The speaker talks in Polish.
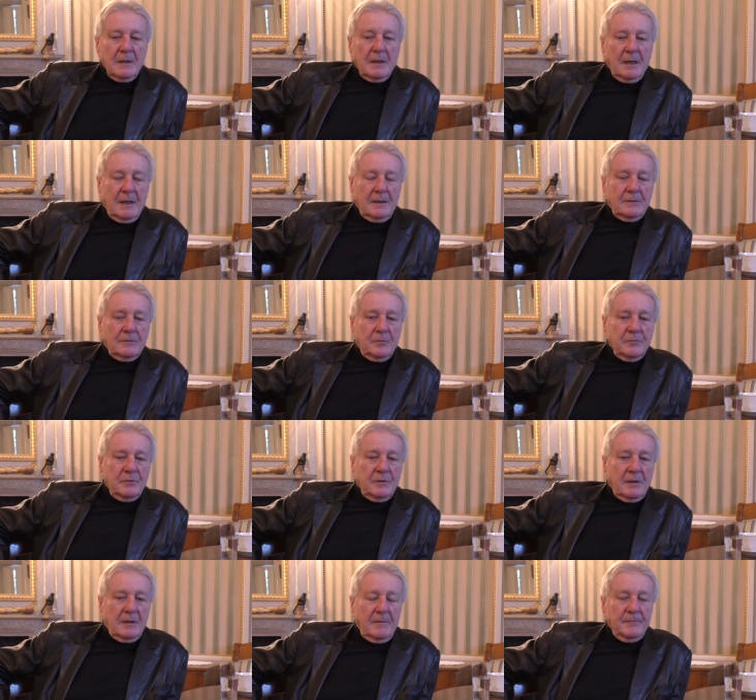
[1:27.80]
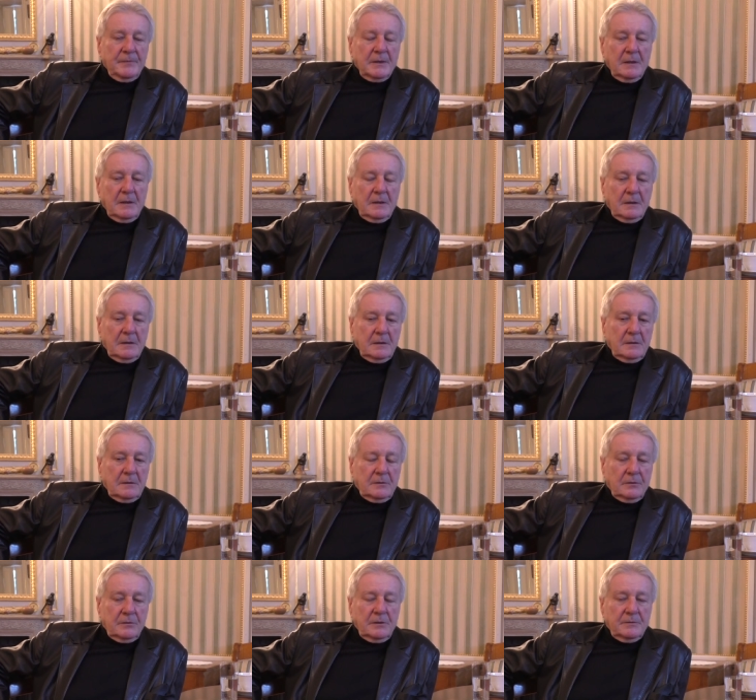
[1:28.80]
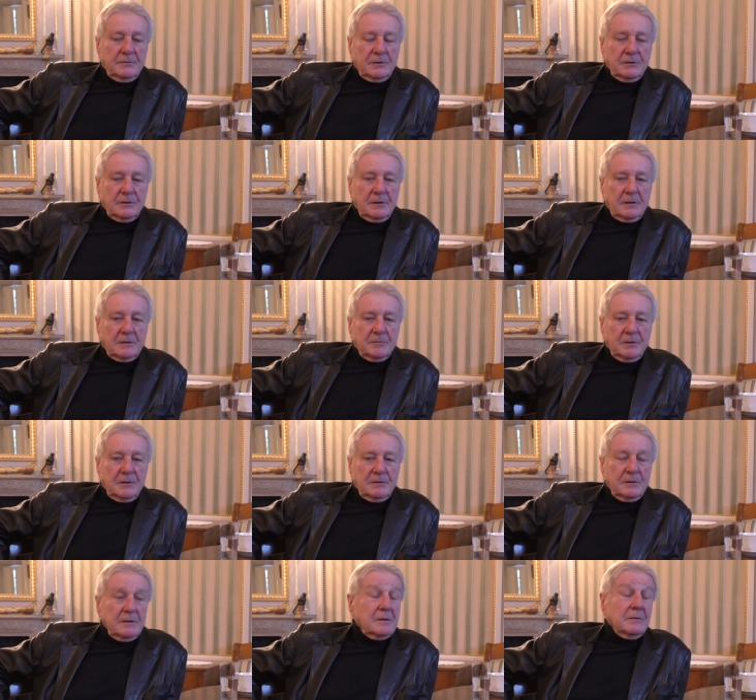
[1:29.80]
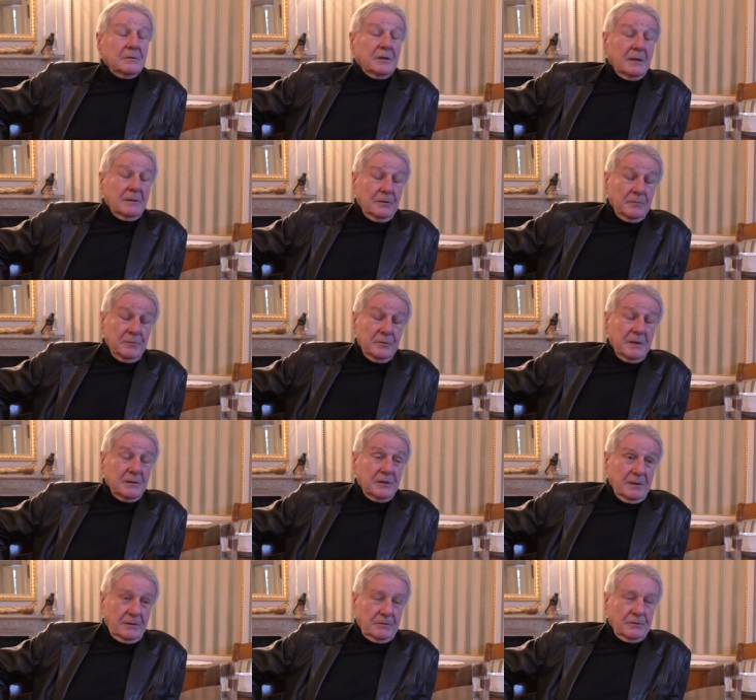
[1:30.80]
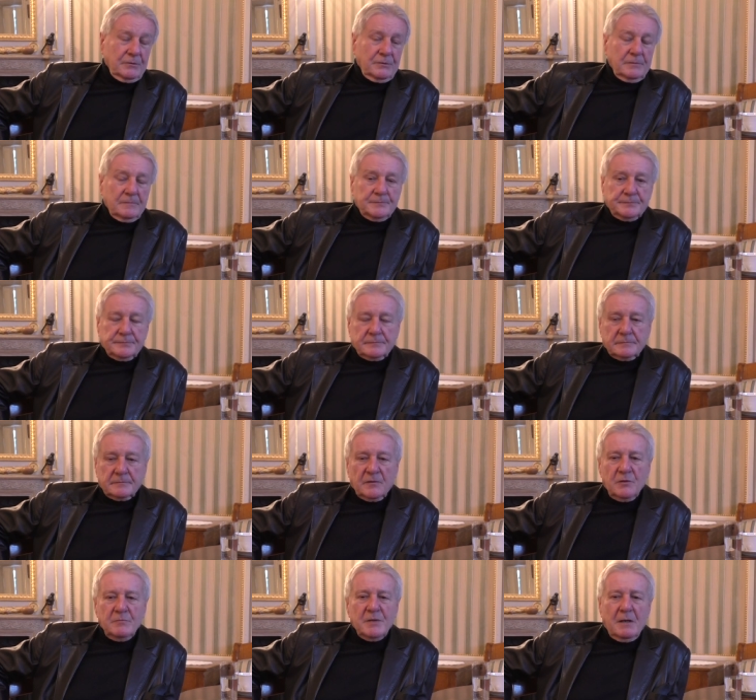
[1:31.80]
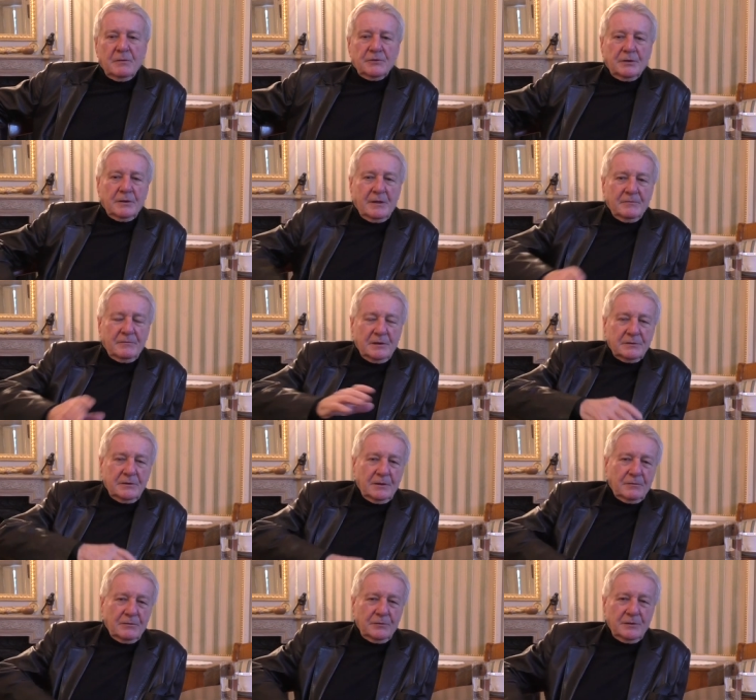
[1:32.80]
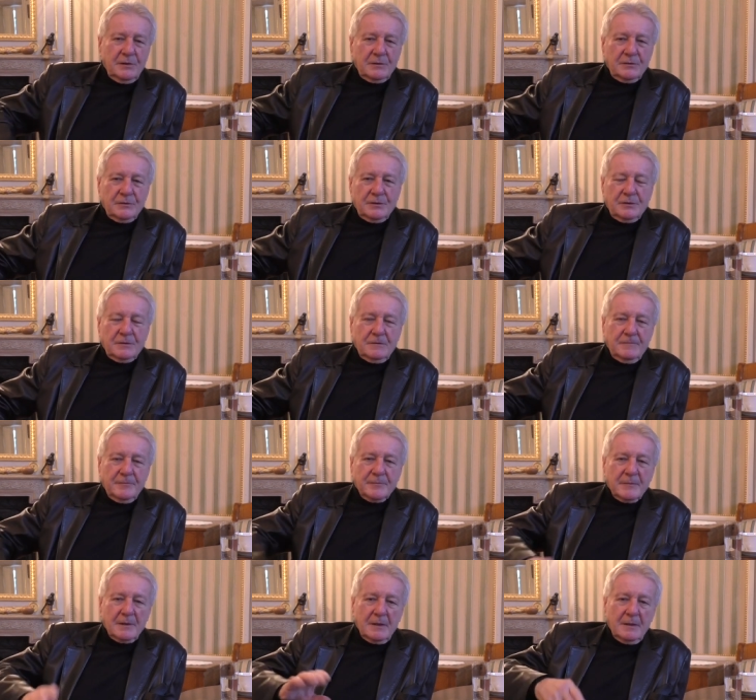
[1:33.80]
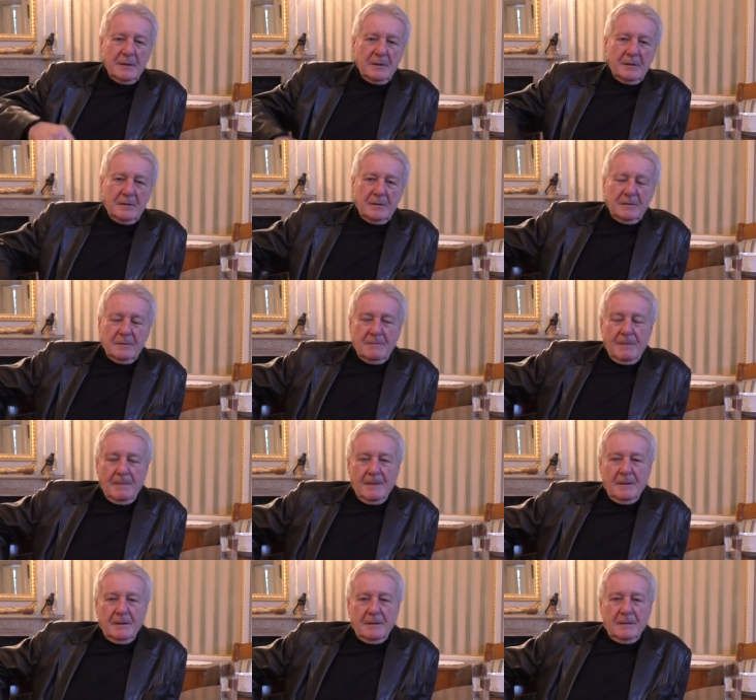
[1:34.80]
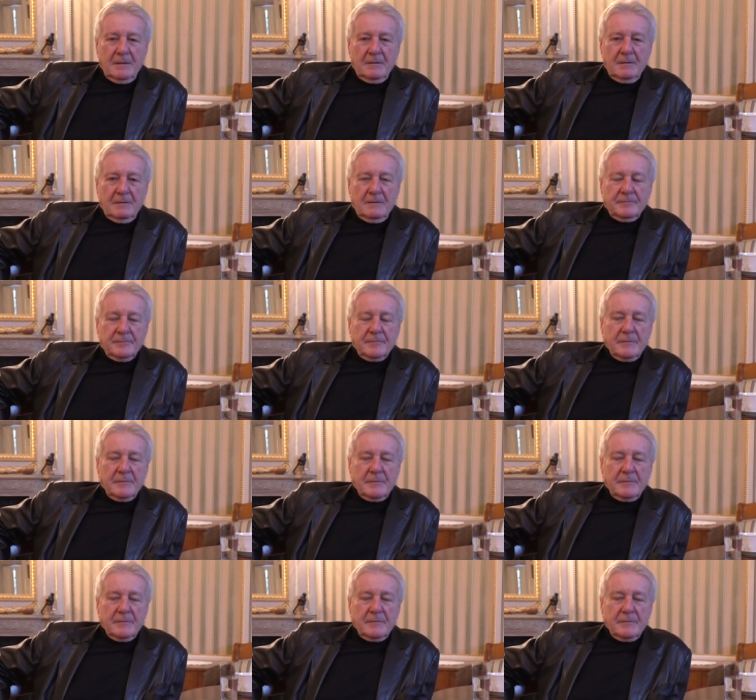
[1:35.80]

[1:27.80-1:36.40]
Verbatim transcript: ale to była, e, to nie wszystkie ekspedycje, to, to była rzadkość. I miało się tam własne kuchnie, to zresztą e, e,